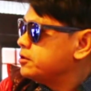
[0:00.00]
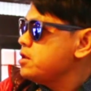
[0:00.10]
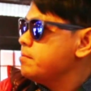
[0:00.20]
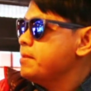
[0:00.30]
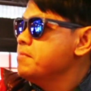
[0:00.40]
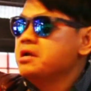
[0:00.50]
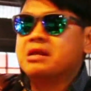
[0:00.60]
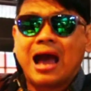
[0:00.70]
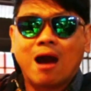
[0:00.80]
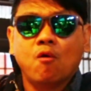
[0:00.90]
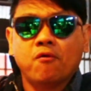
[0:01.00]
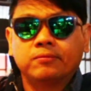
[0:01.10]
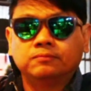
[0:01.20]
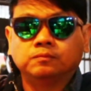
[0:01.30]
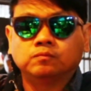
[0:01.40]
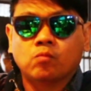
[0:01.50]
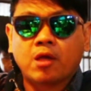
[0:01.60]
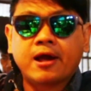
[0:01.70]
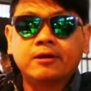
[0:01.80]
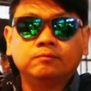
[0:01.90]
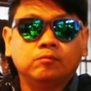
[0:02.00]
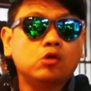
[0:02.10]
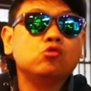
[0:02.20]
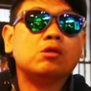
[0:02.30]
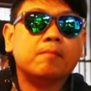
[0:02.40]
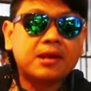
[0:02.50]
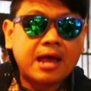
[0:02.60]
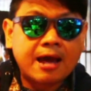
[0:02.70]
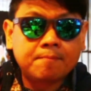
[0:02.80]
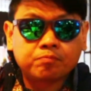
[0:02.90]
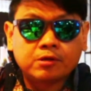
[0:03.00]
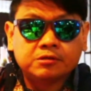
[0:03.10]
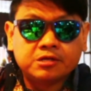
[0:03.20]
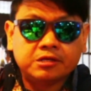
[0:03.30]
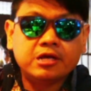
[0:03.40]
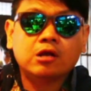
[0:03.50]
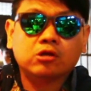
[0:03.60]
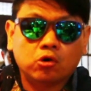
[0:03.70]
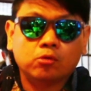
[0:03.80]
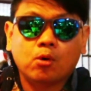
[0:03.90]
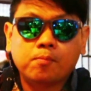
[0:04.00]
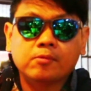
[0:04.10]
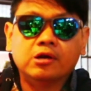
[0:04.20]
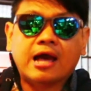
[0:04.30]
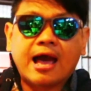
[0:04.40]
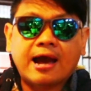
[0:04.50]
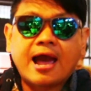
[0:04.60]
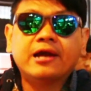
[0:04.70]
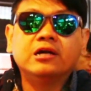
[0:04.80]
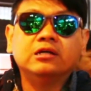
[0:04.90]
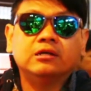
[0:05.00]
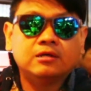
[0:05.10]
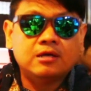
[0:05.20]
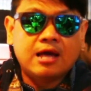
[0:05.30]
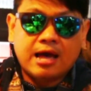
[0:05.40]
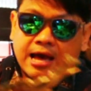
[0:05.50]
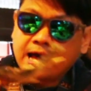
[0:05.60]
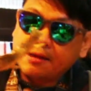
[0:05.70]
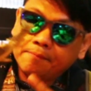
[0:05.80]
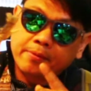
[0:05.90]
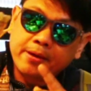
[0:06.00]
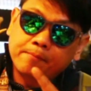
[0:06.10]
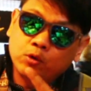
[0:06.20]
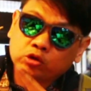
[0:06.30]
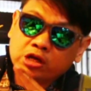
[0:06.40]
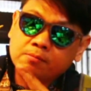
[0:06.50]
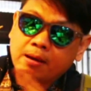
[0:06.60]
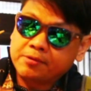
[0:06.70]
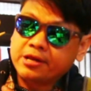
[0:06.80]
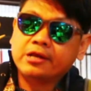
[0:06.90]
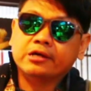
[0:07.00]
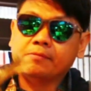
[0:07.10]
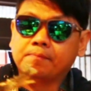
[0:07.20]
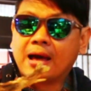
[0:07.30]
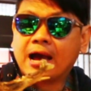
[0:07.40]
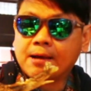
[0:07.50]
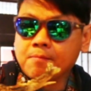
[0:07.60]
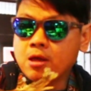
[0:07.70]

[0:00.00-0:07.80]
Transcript: ที่เป็นเมืองหนาวนะฮะแล้วอยู่ติดแม่น้ำสิ่งที่เราจะค้นพบหรือหาง่ายคืออาหารประเภทโปรตีนแบบนี้ นั่นคือปลาครับ